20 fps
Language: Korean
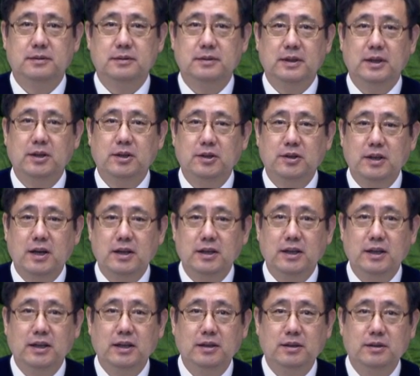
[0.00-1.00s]
이런
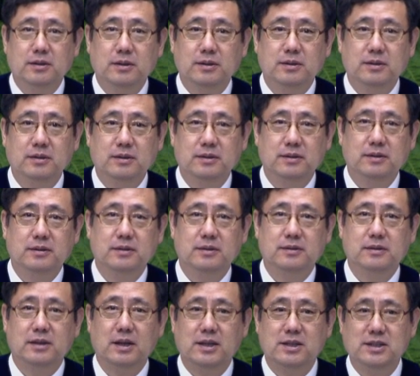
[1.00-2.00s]
날이
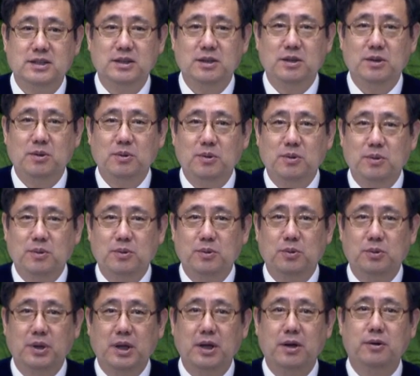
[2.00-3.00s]
다시
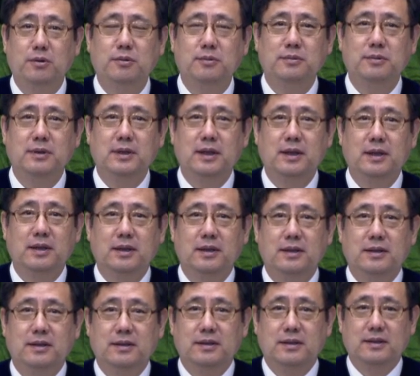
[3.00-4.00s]
오네요.
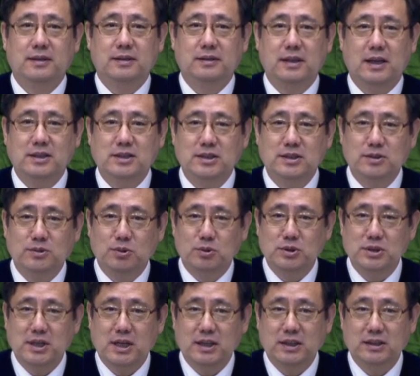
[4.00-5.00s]
다시는
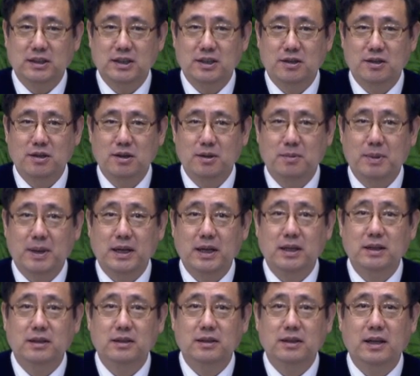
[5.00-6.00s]
오지 않기를
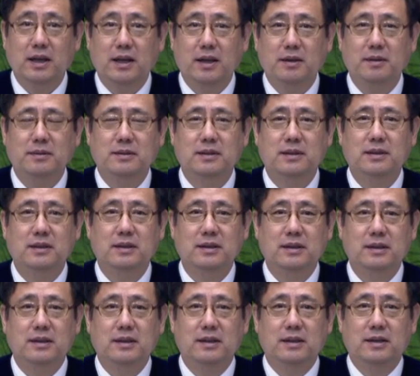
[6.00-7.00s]
바랬는데
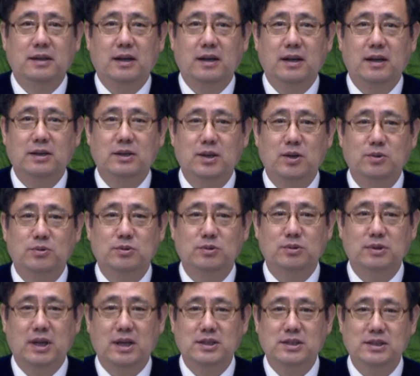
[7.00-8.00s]
아,
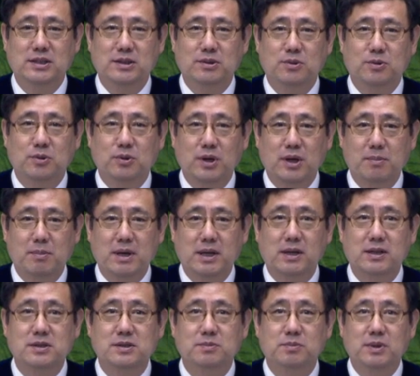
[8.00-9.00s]
결국 다시 오고야
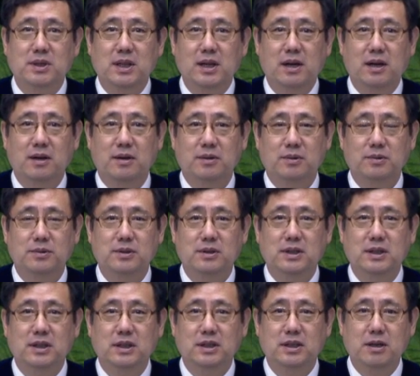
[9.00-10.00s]
말았습니다.
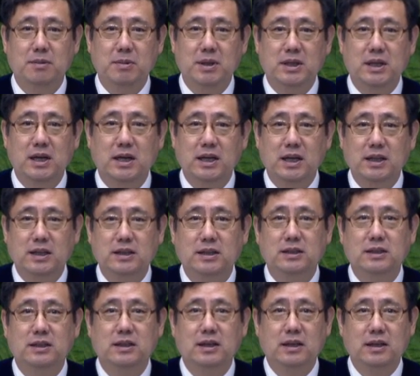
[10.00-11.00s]
오늘 이 예배당에는